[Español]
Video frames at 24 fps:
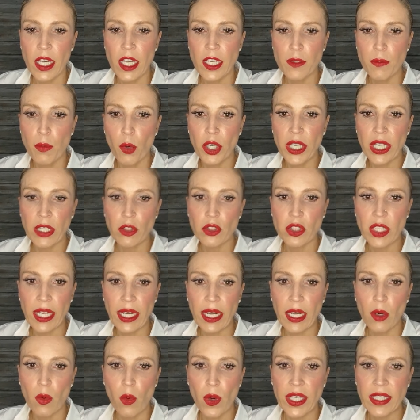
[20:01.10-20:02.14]
les voy a
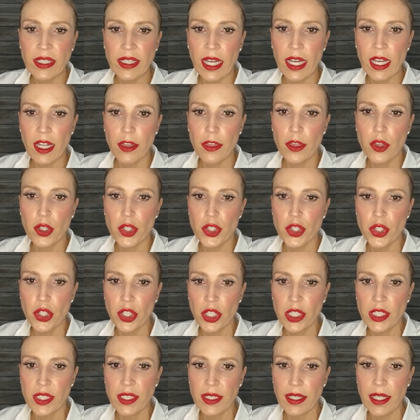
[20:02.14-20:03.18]
anotar la cuenta The
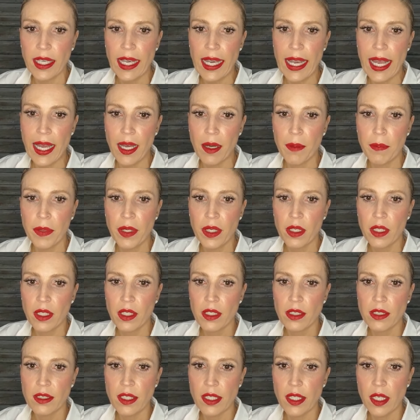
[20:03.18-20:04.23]
Shirt Lab,
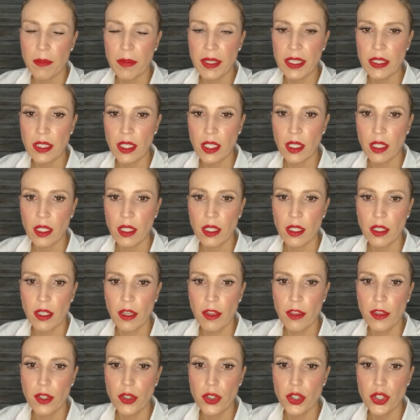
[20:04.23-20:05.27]
se llama así,
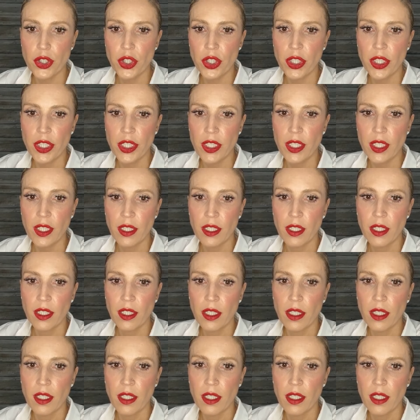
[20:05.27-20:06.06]
The Shirt